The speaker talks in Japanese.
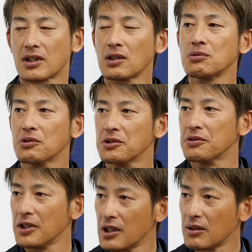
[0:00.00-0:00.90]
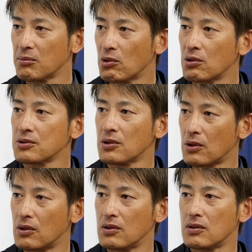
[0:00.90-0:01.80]
角度いいよねボールの
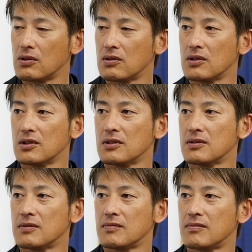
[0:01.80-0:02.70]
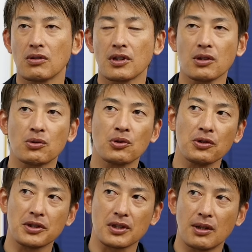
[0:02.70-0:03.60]
そうですか、ね、結構どう
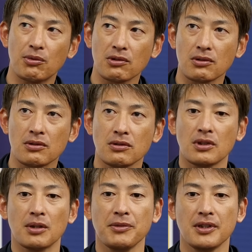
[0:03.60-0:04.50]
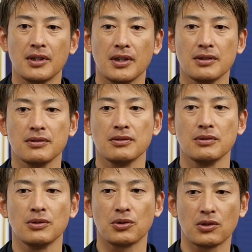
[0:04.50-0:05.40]
ですか僕が見て
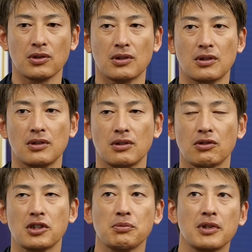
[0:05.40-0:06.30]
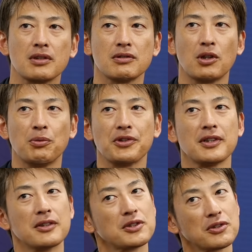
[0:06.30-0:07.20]
るのと私島君が思って
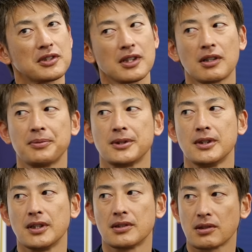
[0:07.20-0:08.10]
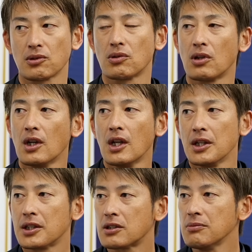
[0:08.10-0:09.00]
るのはちょっと違うかもしれないですけど、はい、
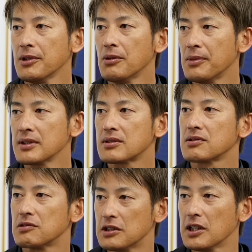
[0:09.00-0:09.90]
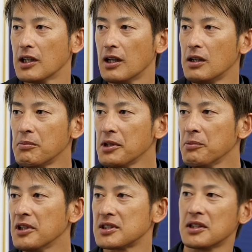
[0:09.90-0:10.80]
低めのまっすぐって、はい、あんまり
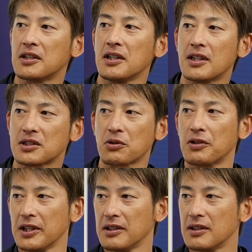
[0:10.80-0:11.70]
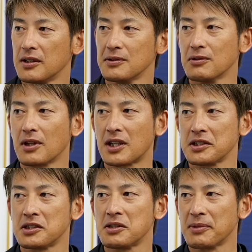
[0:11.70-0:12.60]
皆さん手出してこないっていうのは
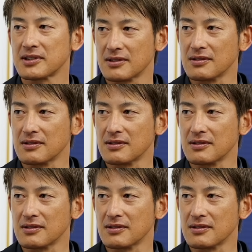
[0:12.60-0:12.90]
感じてます